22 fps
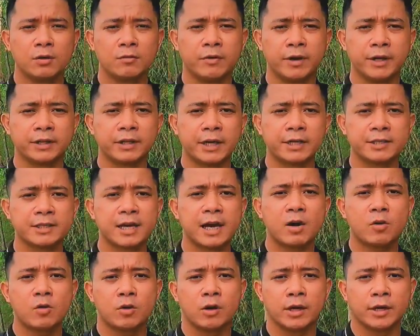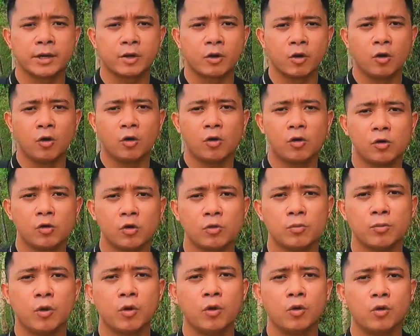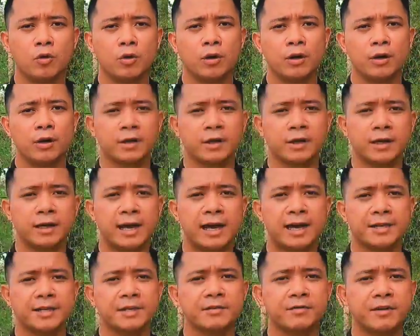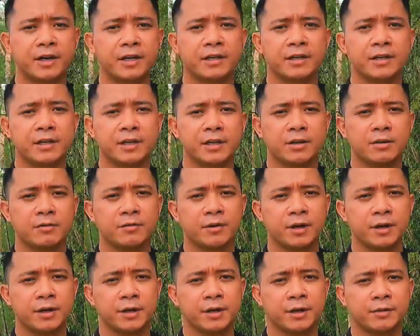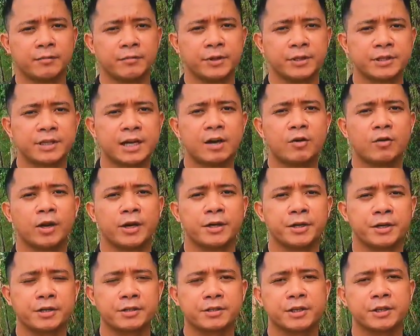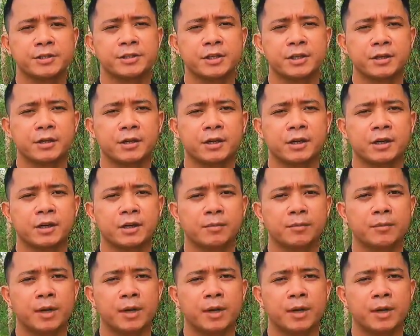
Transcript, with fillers: vậy tại sao lại có ngôi mộ à, kỳ lạ như vậy và vì sao lại được xây dựng à,